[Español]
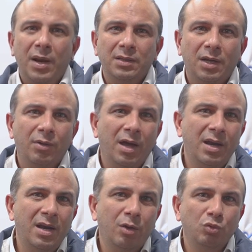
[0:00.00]
para
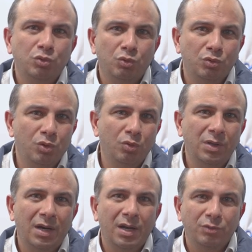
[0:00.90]
trabajar en la construcción
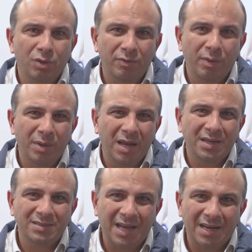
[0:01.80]
de relaciones
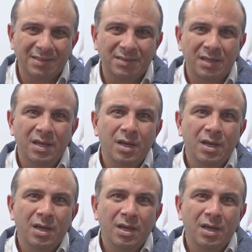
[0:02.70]
familiares sanas,